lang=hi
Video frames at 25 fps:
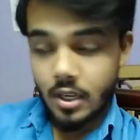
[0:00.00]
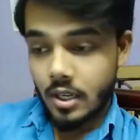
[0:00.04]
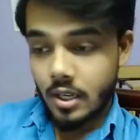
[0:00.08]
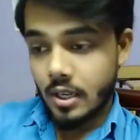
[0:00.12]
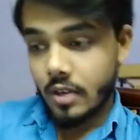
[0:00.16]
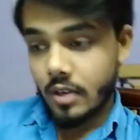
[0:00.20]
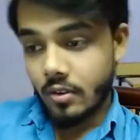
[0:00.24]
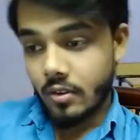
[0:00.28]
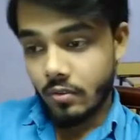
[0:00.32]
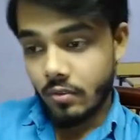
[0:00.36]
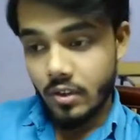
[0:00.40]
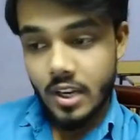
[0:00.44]

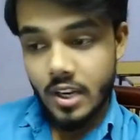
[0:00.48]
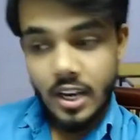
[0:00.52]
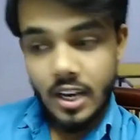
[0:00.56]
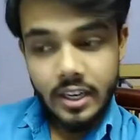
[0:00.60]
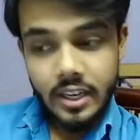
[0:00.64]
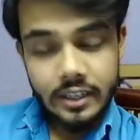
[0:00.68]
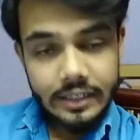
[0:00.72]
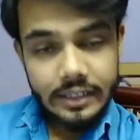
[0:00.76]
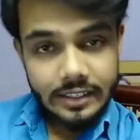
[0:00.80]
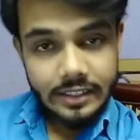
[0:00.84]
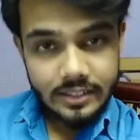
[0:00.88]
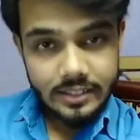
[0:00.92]
वी आर इन
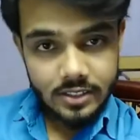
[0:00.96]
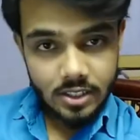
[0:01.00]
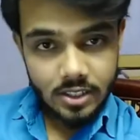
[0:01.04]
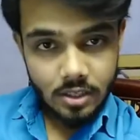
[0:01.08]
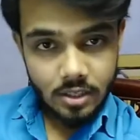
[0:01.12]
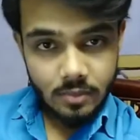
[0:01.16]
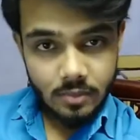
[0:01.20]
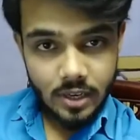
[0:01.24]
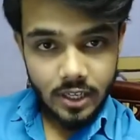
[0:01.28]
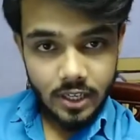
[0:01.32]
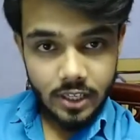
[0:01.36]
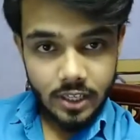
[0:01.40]
डिजिटल
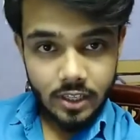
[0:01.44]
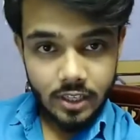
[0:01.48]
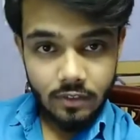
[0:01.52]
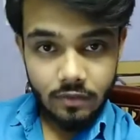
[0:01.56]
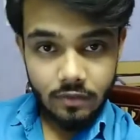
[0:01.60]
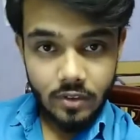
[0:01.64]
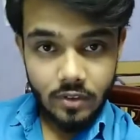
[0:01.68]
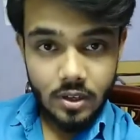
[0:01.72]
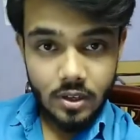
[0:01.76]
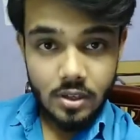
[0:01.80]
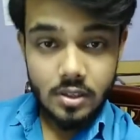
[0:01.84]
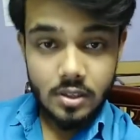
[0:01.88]
मार्केटिंग
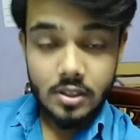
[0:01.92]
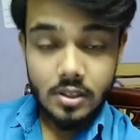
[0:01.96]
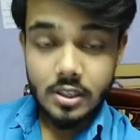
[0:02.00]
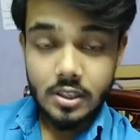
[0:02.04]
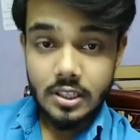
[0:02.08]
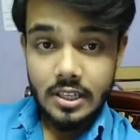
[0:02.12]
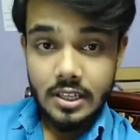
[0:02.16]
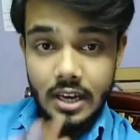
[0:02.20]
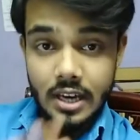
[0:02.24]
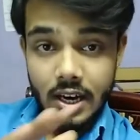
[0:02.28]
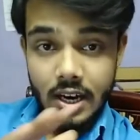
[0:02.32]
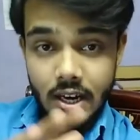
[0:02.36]
फील्ड
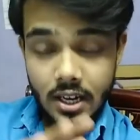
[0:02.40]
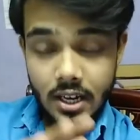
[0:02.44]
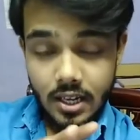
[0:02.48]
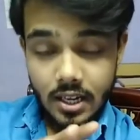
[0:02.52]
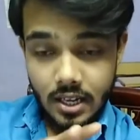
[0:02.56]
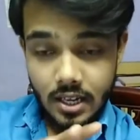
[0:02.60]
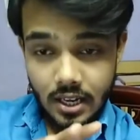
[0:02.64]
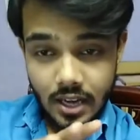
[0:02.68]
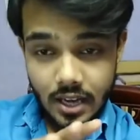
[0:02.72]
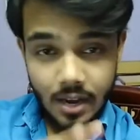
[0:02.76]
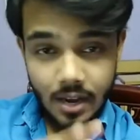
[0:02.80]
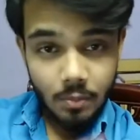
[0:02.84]
यहाँ
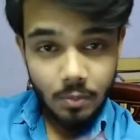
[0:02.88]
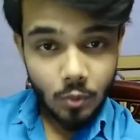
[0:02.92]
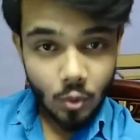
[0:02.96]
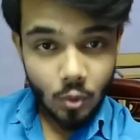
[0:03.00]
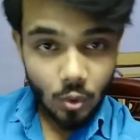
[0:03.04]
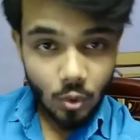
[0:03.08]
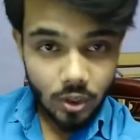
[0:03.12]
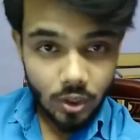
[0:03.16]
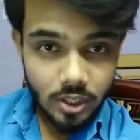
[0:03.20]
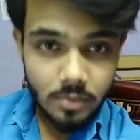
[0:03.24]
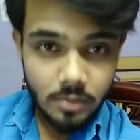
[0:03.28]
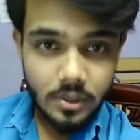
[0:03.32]
आप कोडिंग
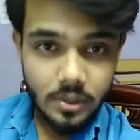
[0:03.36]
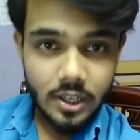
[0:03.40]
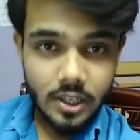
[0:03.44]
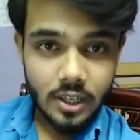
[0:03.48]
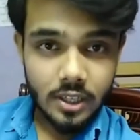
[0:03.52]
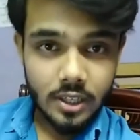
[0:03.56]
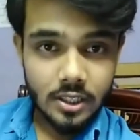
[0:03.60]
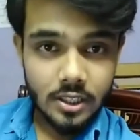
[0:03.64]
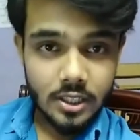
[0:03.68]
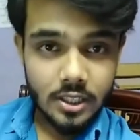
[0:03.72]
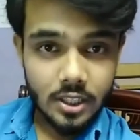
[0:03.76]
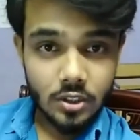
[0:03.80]
भी करने
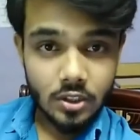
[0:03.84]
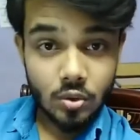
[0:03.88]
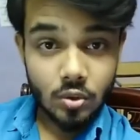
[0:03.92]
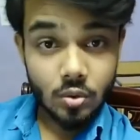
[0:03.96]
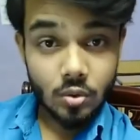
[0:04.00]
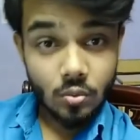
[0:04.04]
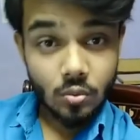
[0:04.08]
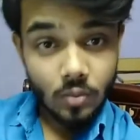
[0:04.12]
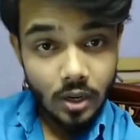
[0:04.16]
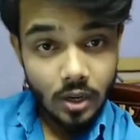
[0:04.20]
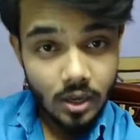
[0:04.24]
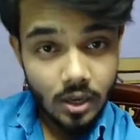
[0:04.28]
जाते हो तो
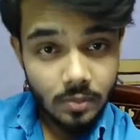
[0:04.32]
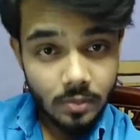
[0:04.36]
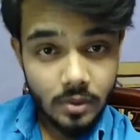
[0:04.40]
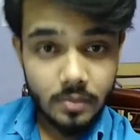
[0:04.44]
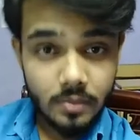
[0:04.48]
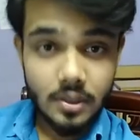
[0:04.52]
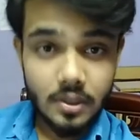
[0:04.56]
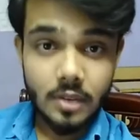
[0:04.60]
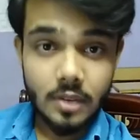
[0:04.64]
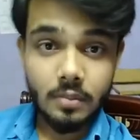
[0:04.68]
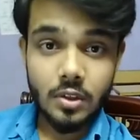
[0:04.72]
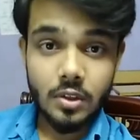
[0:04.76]
वहाँ पर भी
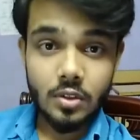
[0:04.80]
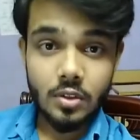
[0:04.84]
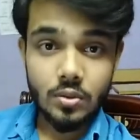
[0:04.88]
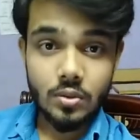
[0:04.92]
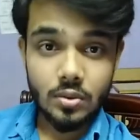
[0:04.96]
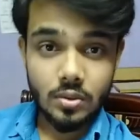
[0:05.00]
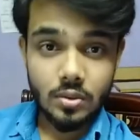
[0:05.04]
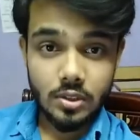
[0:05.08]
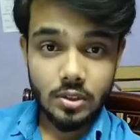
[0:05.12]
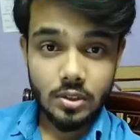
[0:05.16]
नंबर यूज़ होती है